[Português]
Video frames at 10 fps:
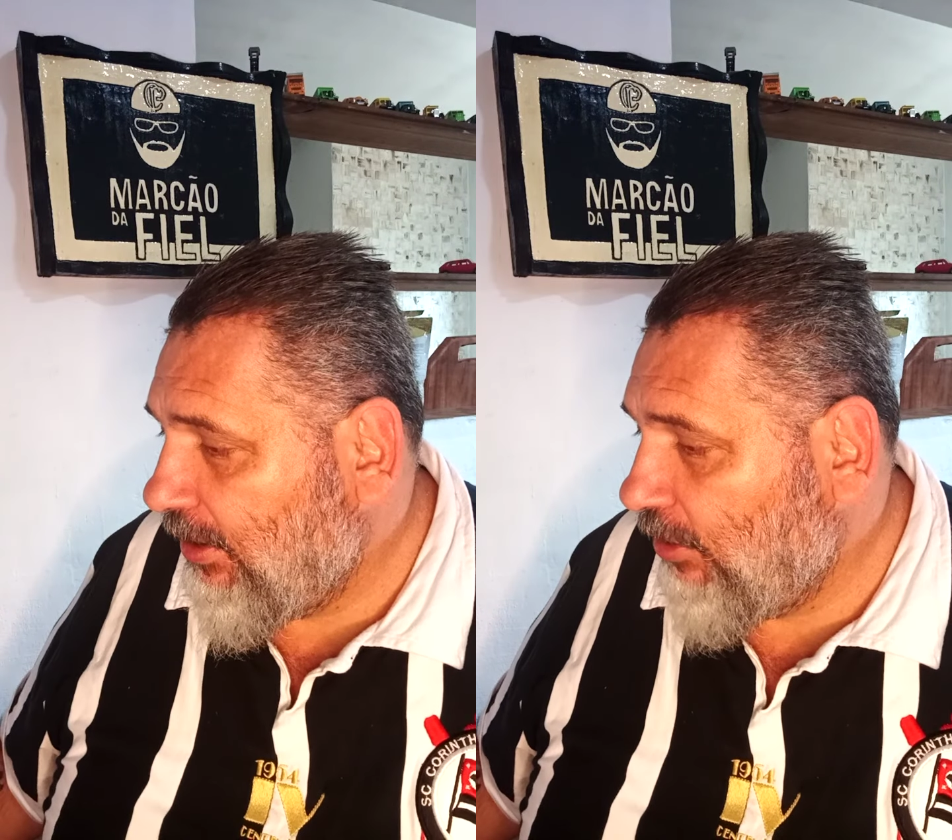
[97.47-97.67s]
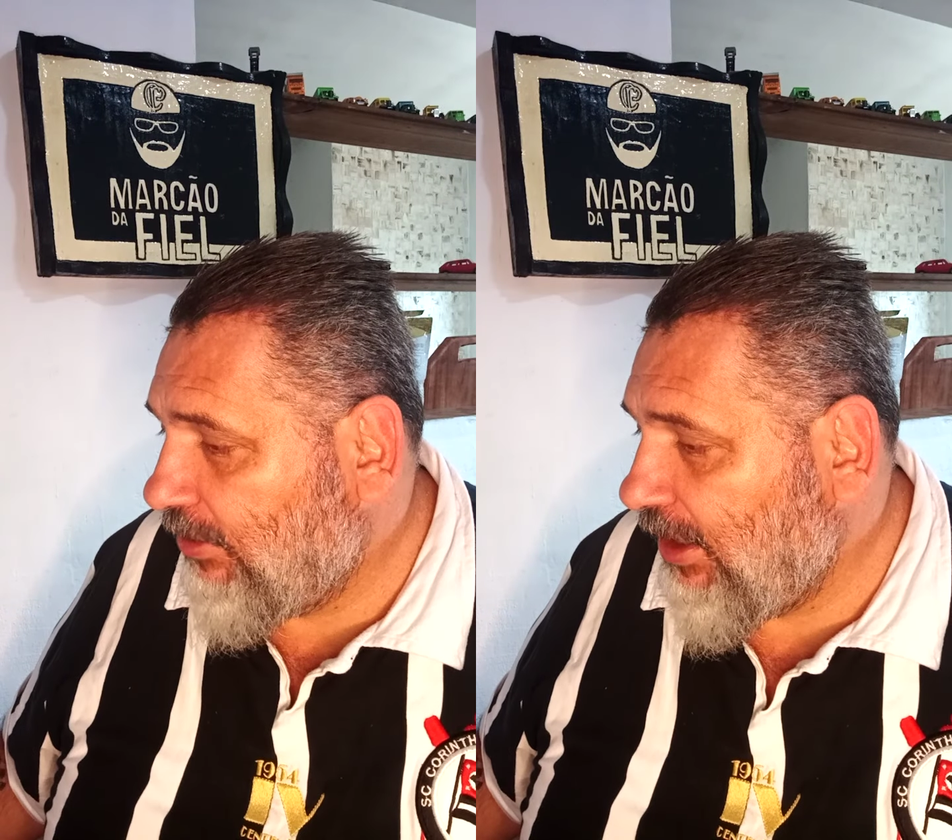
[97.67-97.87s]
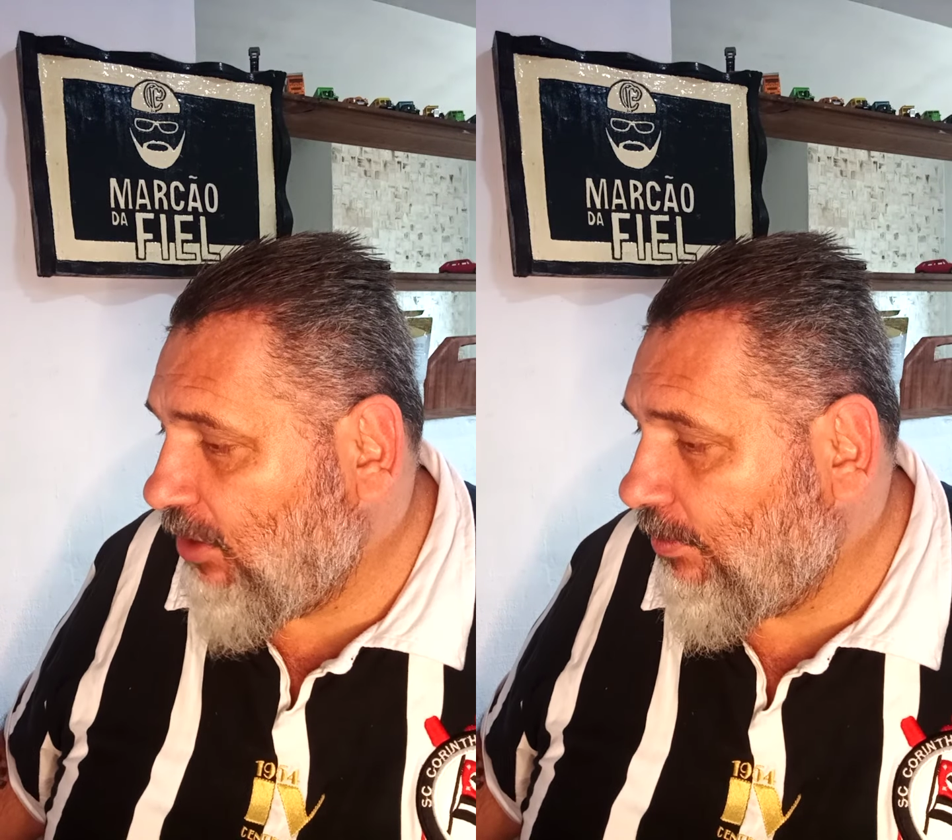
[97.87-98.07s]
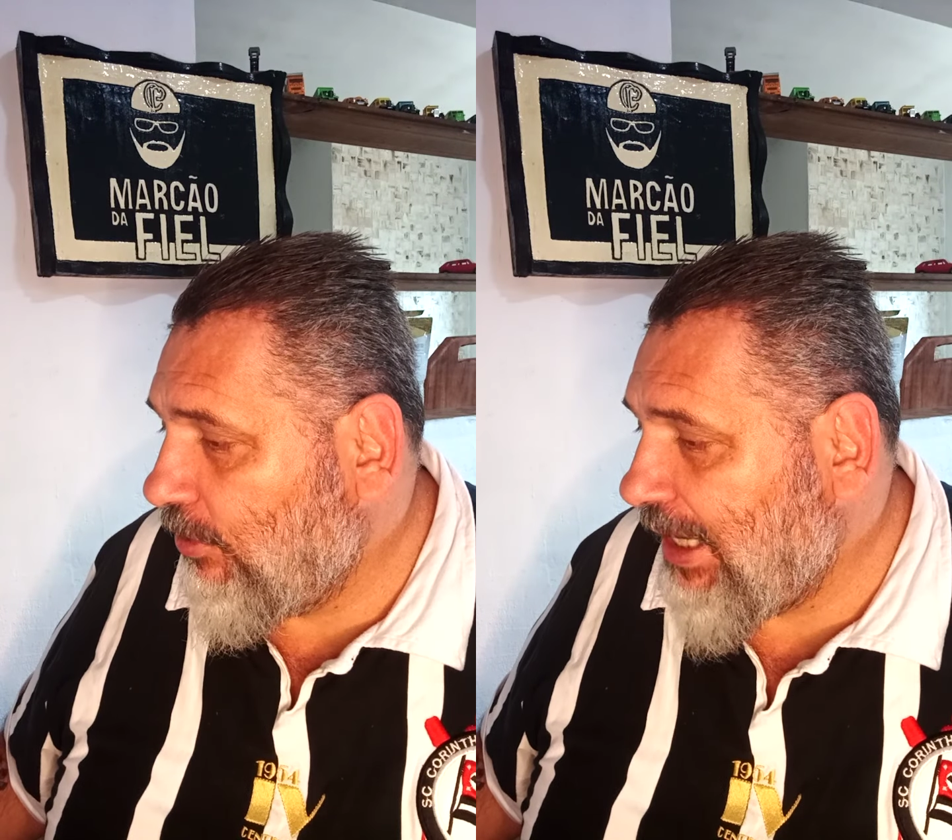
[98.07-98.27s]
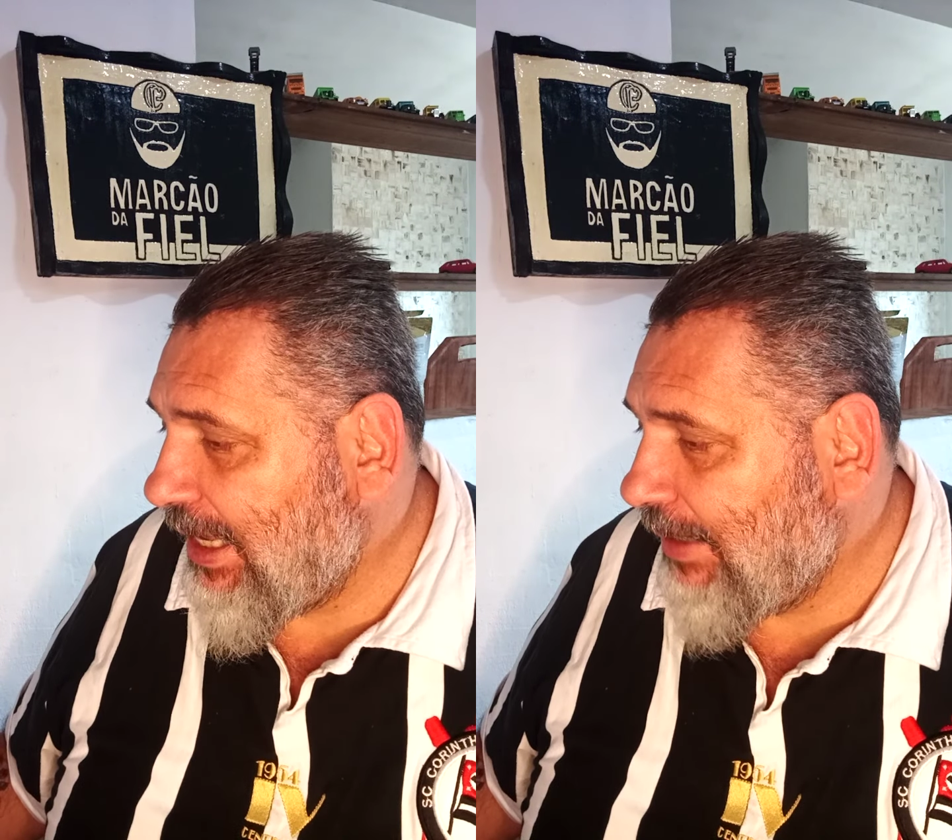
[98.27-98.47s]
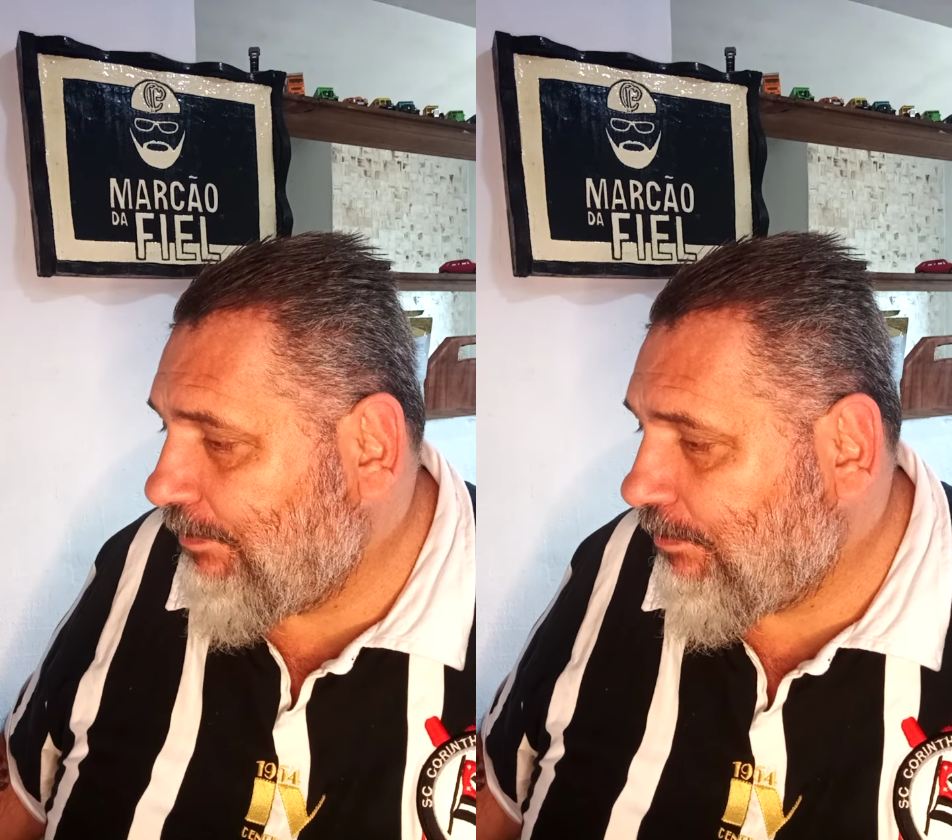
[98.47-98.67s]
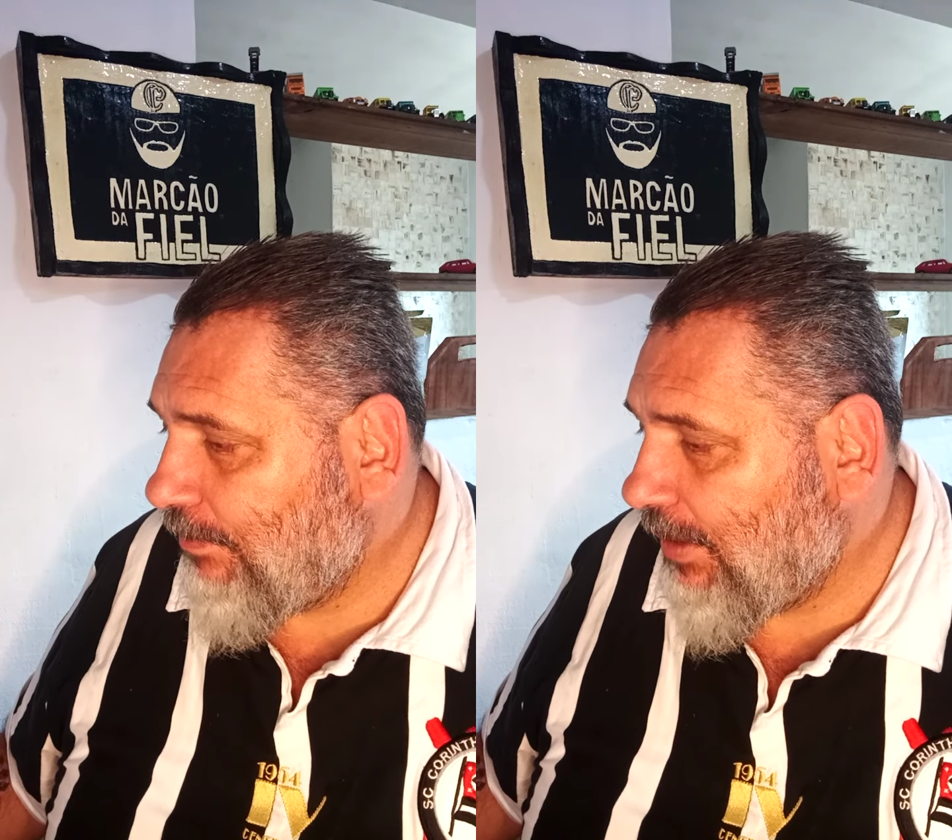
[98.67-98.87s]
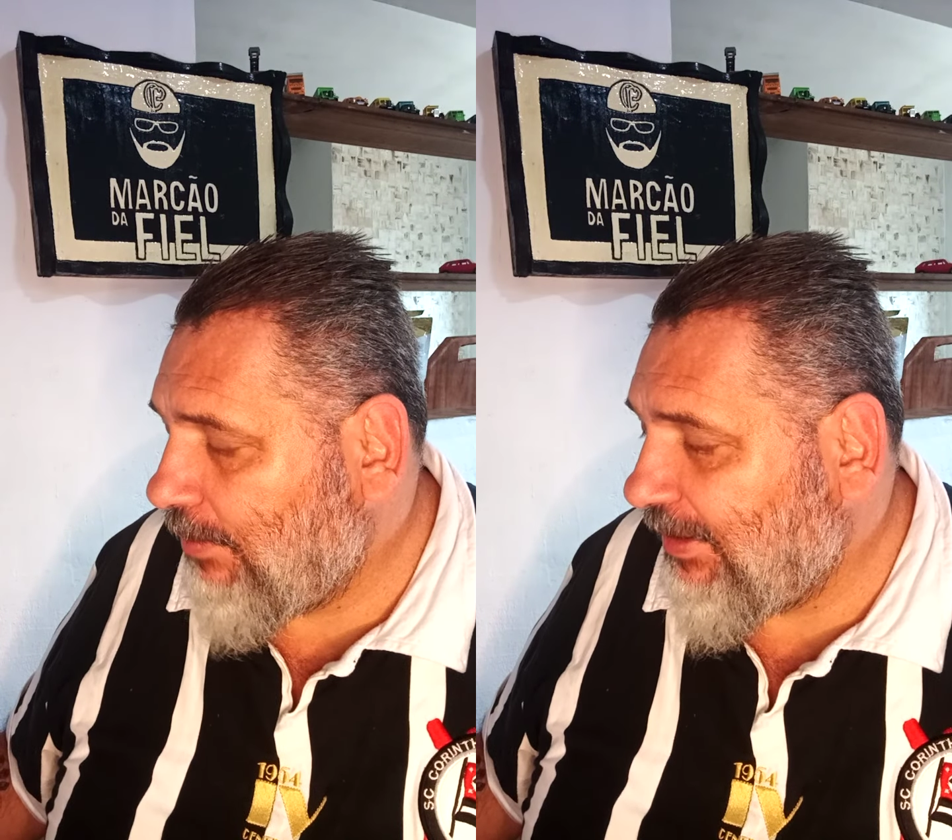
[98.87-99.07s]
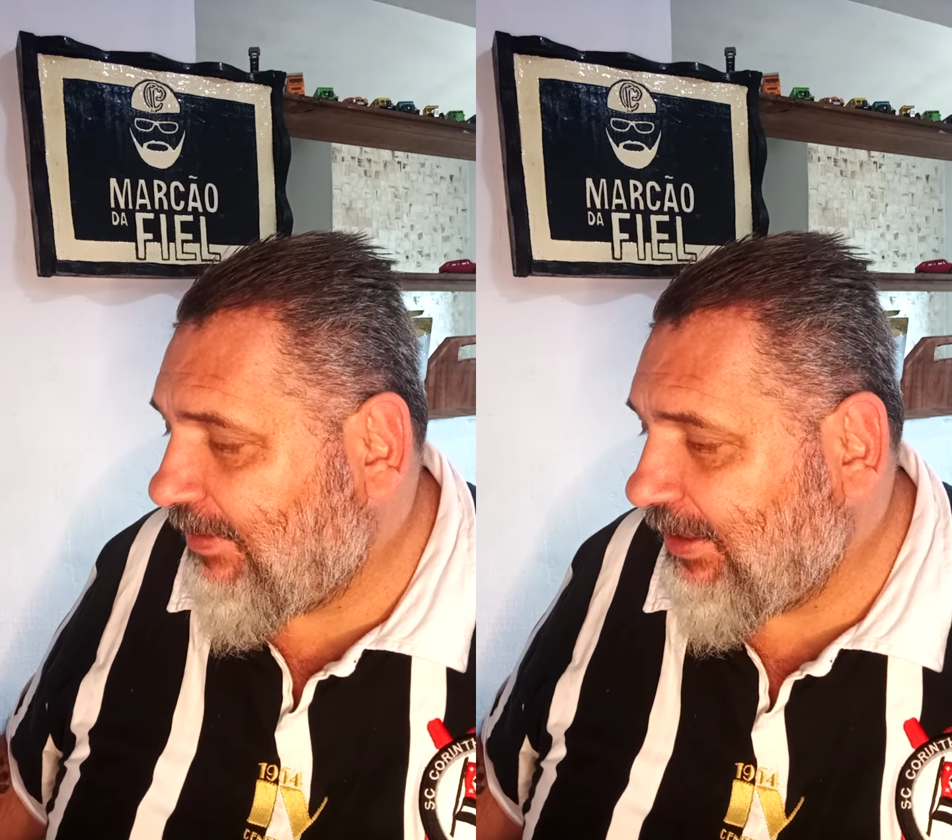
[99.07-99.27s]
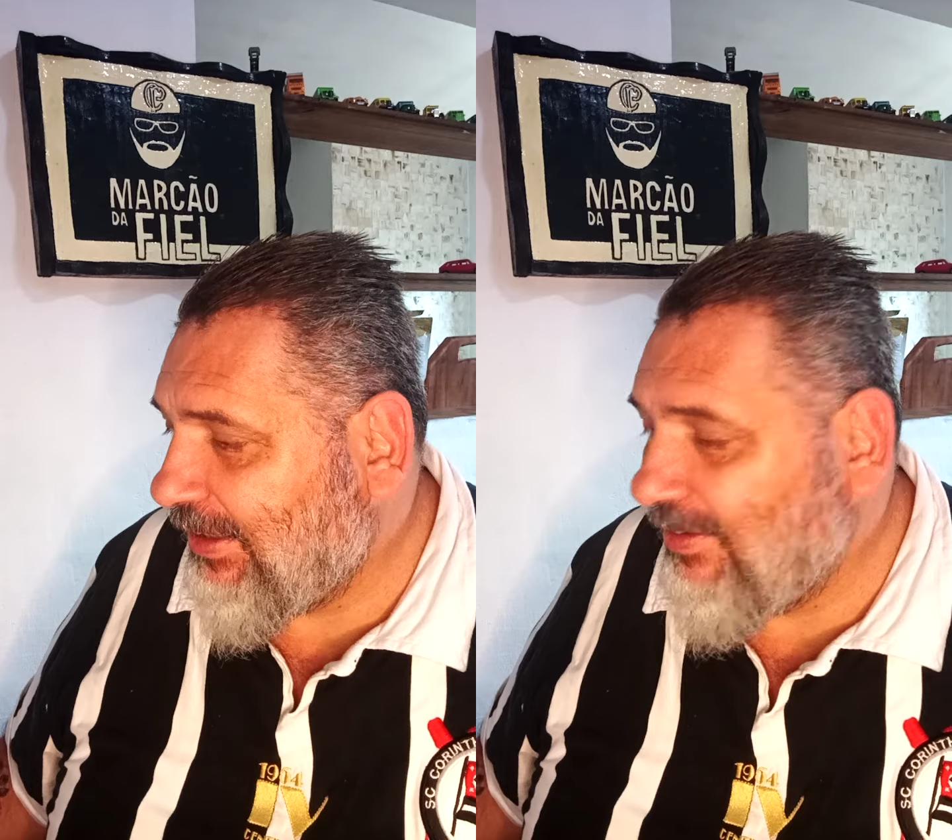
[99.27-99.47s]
eu tenho uma, uma certa